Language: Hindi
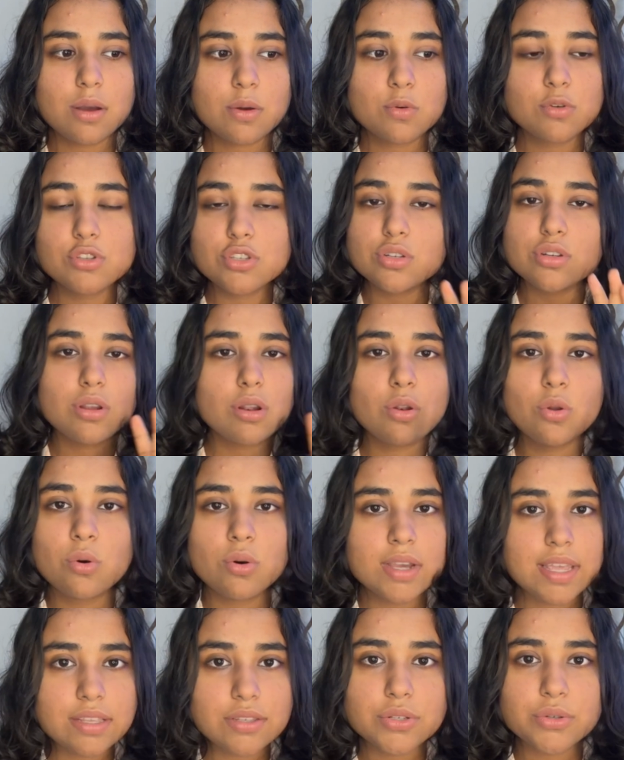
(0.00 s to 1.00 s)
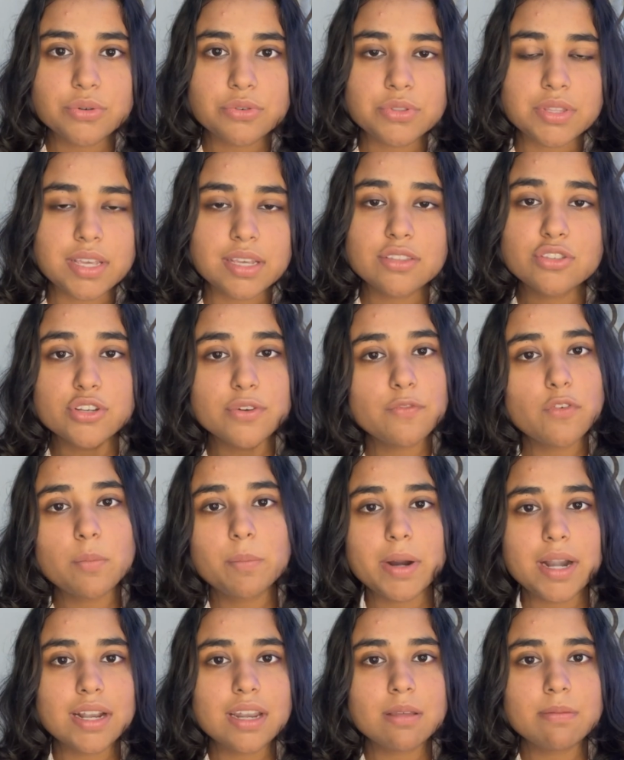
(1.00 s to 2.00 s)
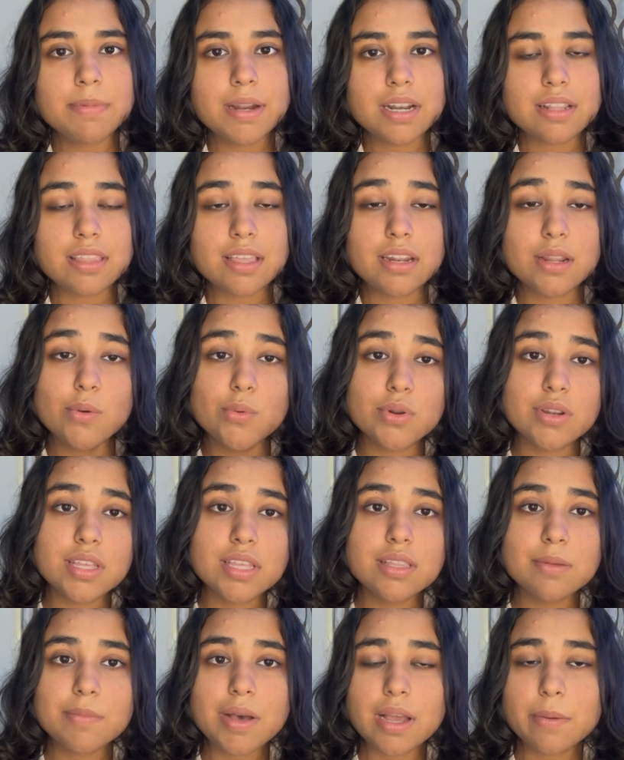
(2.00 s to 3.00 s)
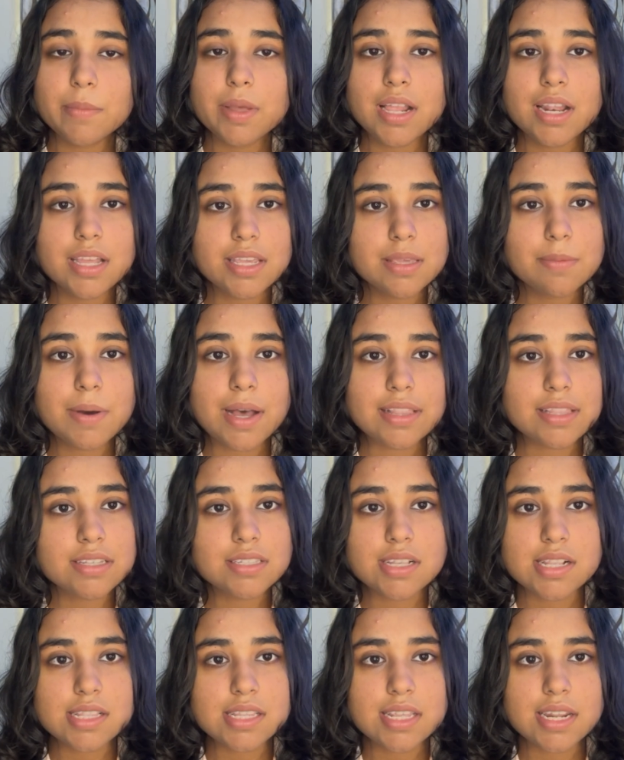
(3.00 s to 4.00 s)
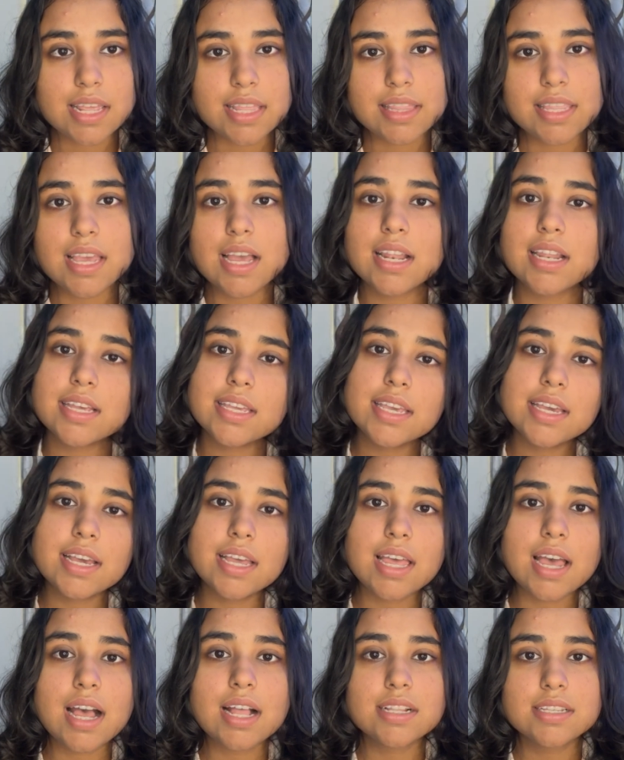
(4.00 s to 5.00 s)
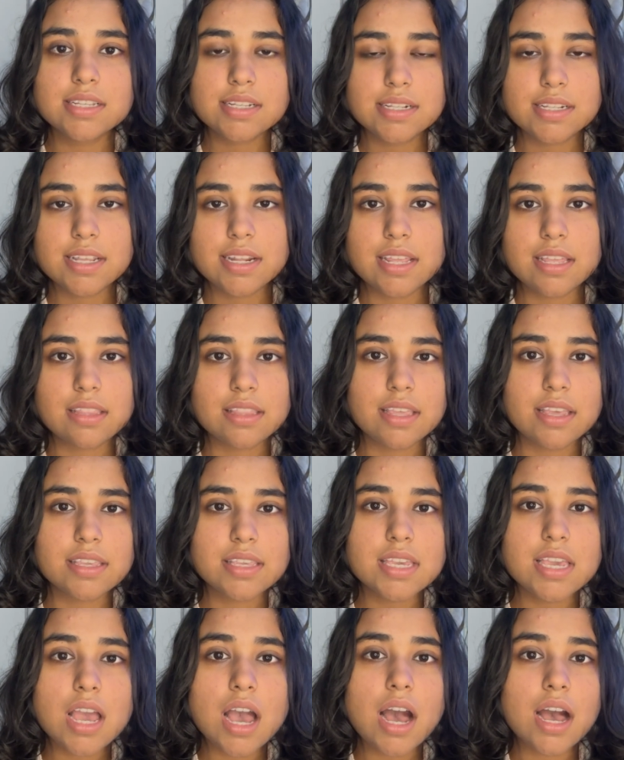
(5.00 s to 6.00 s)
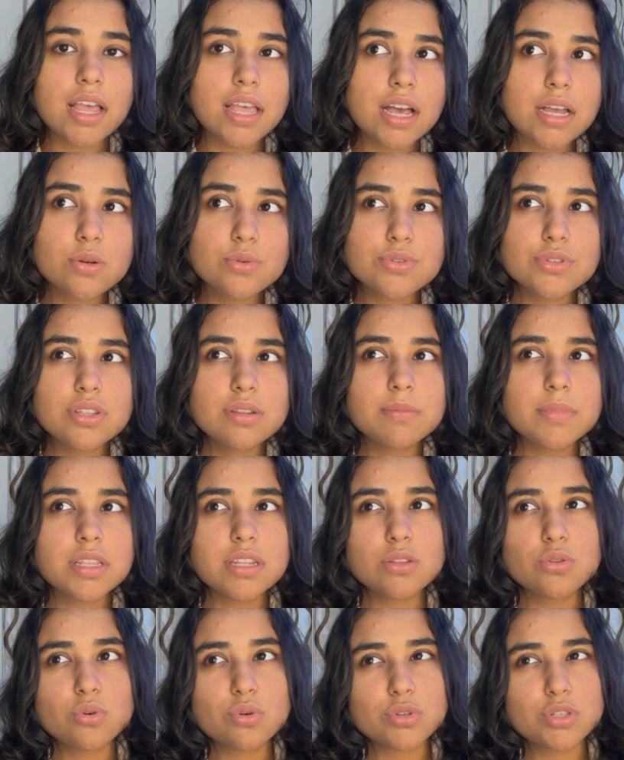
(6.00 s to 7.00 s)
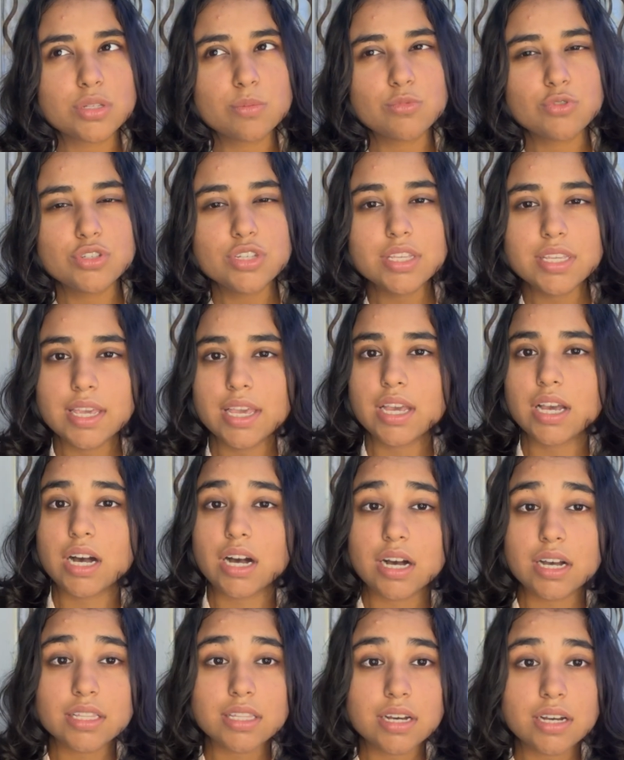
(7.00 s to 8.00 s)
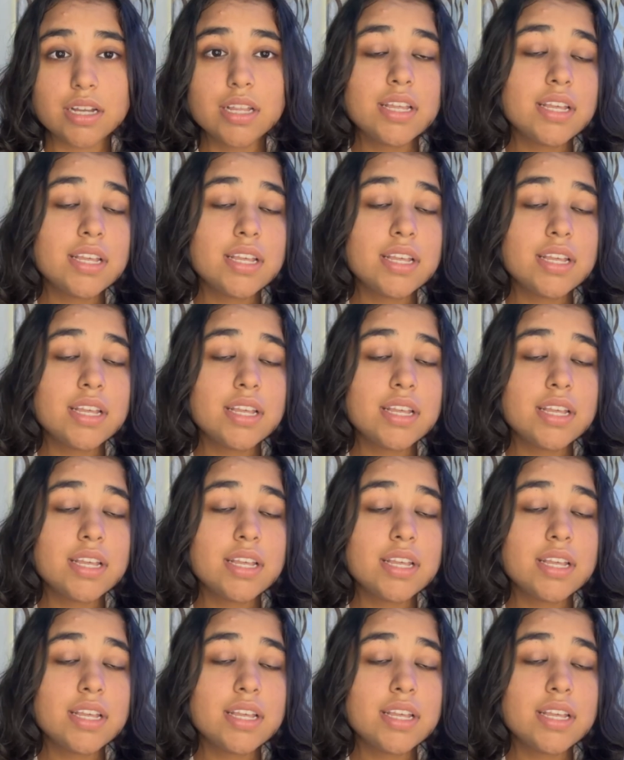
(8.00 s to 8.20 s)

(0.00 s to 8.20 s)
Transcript: कुछ लोग ऐसे होते हैं जब वो पढ़ने बैठते हैं ना उनके दिमाग में अलग ही बातें चलती रहती है अलग ही ख्याल चलते रहते हैं कि हाँ यार उस दिन मेरे दोस्त ने मुझे ये कहा था